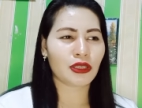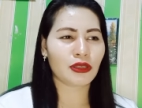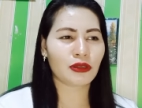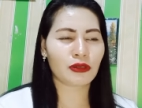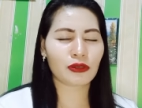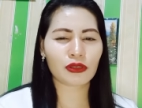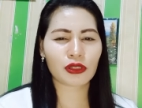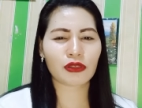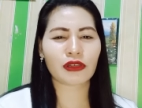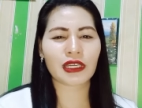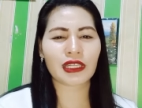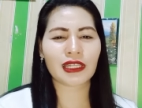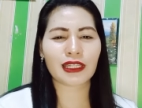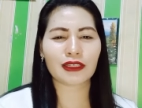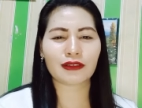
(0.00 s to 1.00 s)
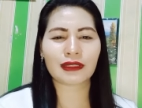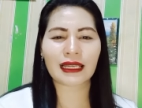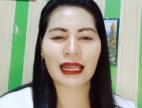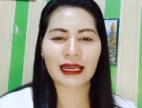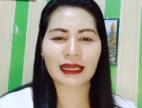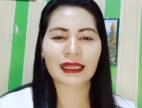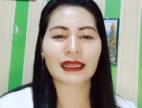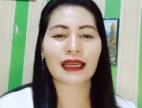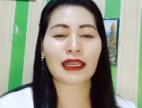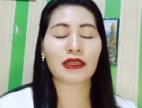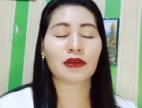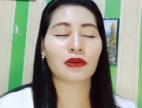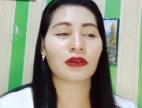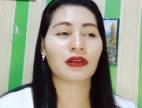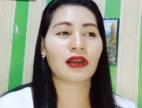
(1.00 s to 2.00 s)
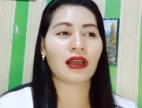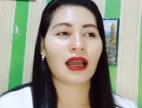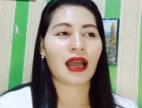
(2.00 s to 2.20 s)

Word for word: Yung gustuhin ninyo na lagi kayong